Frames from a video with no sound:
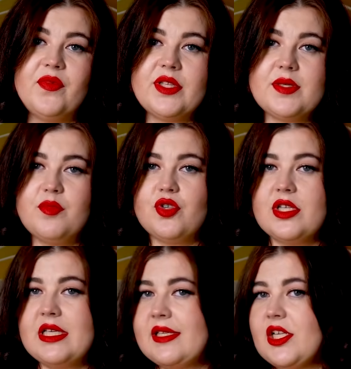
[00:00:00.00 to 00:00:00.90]
Więc
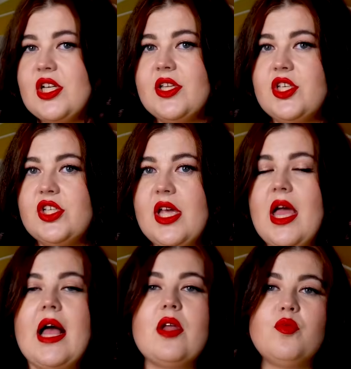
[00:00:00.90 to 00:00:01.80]
może nie zrażajcie się,
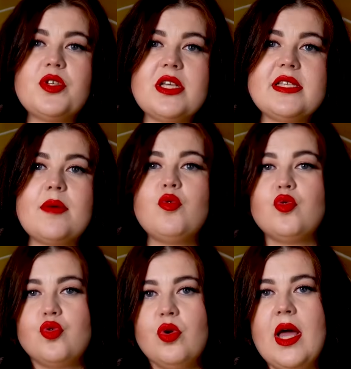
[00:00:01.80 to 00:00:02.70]
ale uprzedzam,
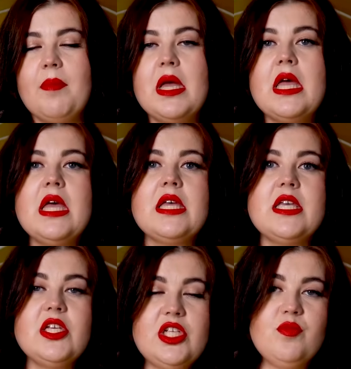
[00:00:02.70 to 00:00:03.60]
uczulam,
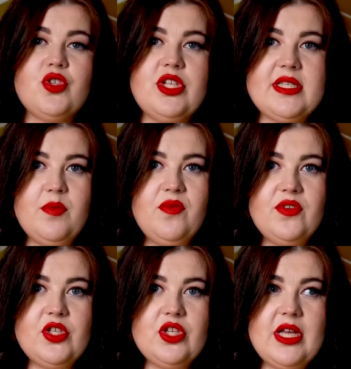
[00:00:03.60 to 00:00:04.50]
jeśli możecie
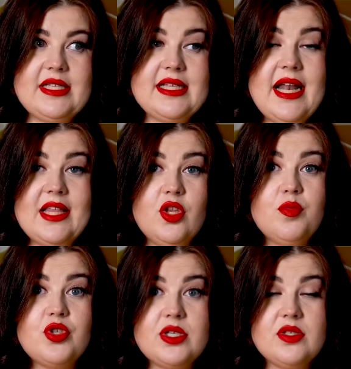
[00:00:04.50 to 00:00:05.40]
zamówić na
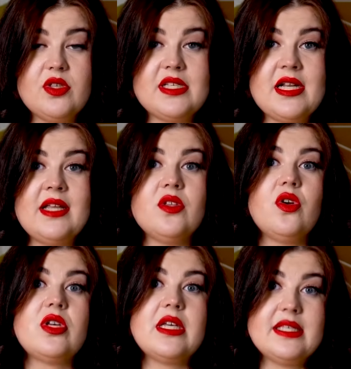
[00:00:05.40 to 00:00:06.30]
Zalando, bo często na
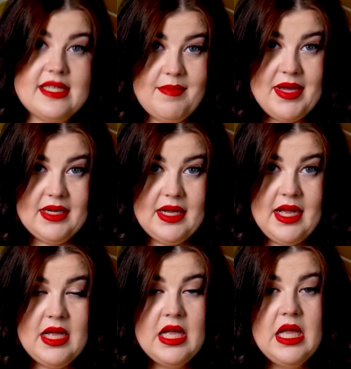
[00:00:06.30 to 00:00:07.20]
Zalando jest ta
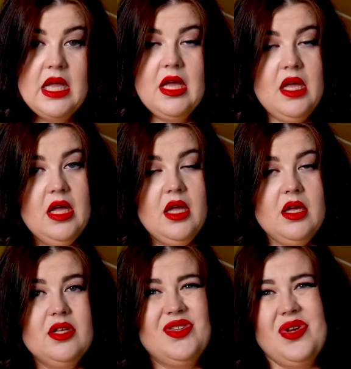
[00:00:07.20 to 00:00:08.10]
marka,
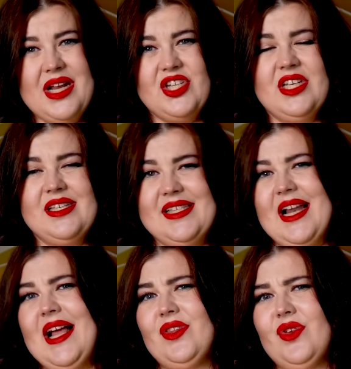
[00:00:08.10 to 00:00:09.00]
e, to raczej jest
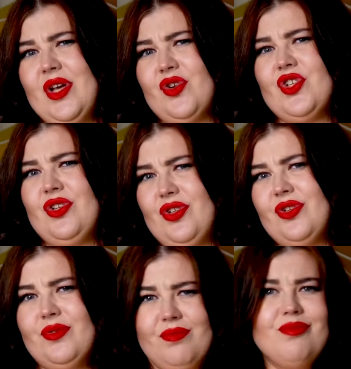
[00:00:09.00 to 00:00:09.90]
Zalando,
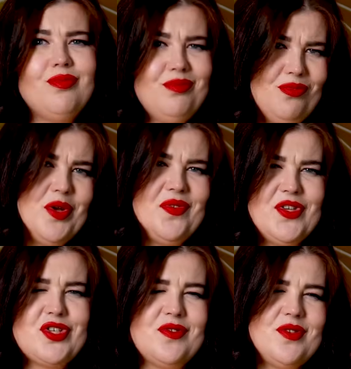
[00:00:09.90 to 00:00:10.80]
jakoś
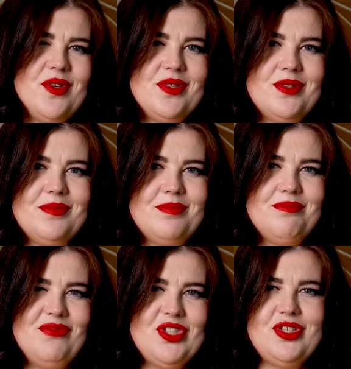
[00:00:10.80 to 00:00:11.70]
łatwiejszy wzrost,
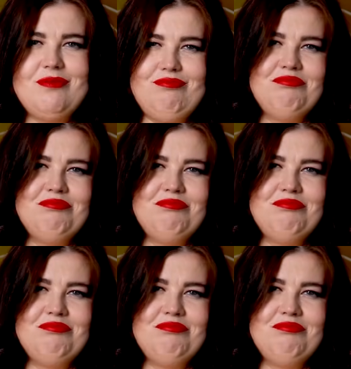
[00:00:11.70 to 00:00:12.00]
wiecie.